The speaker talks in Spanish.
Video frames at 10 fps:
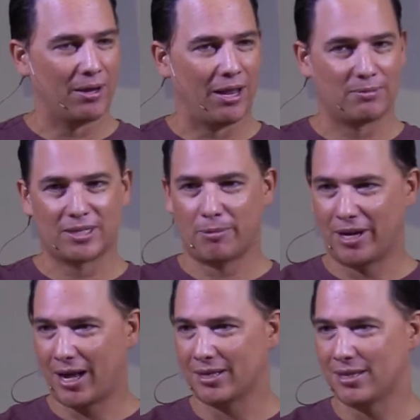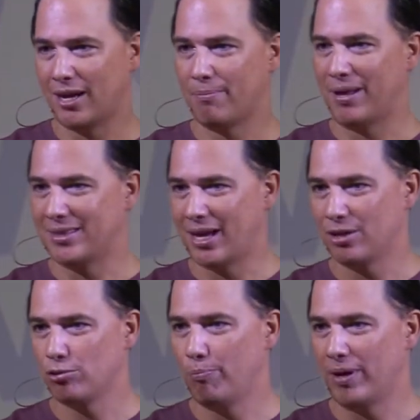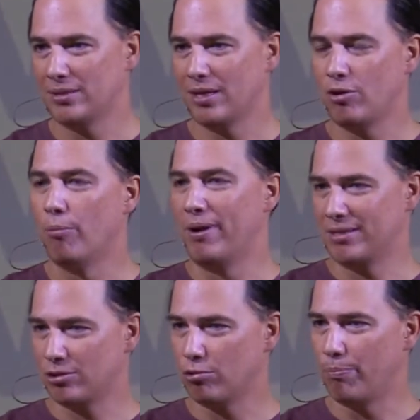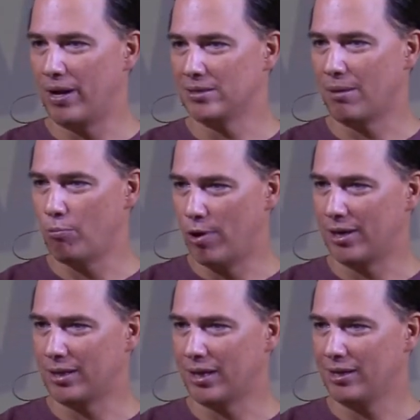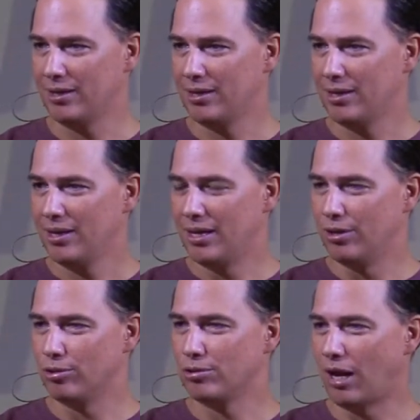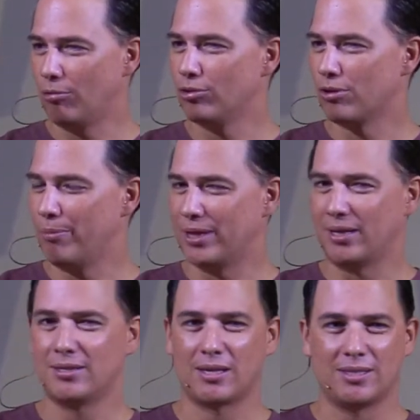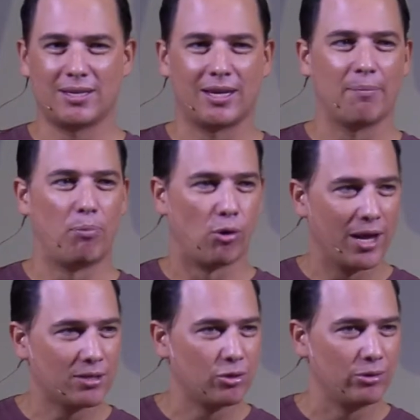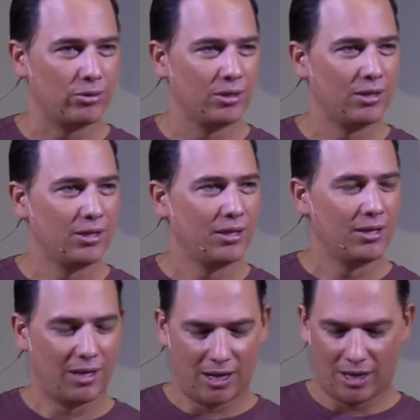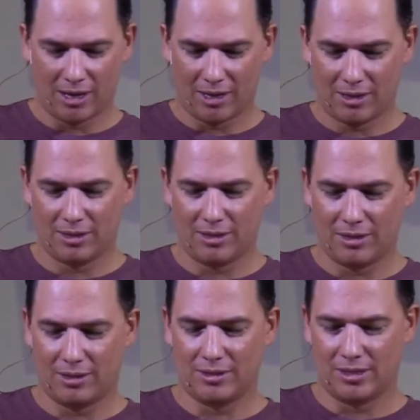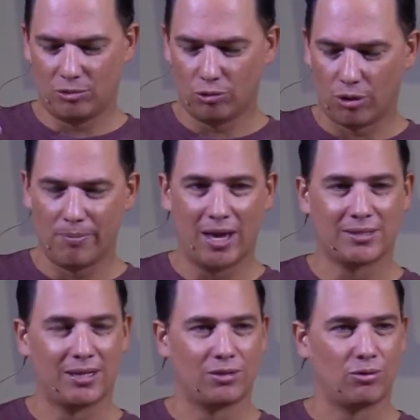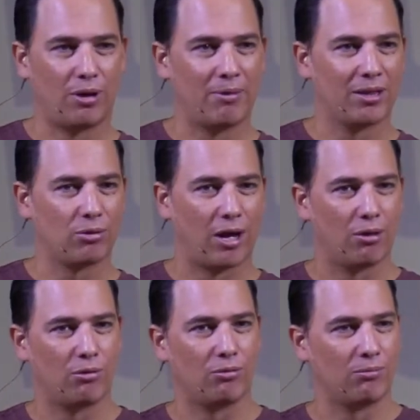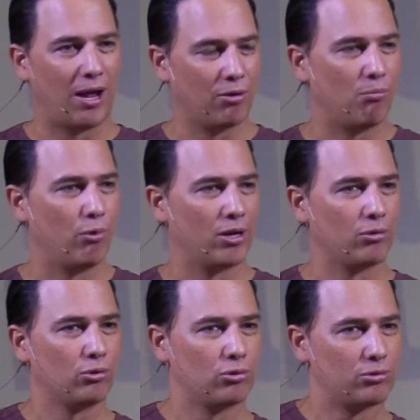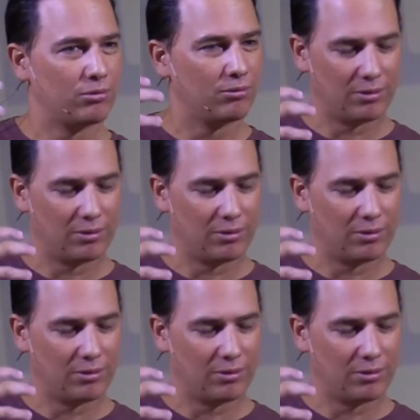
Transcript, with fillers: las vas a ver cazar, matar a su presa y comerse su presa muerta. Y entonces algunos comentaristas dicen que por eso eh, si tú comías eso, habían tocado algo muerto, entonces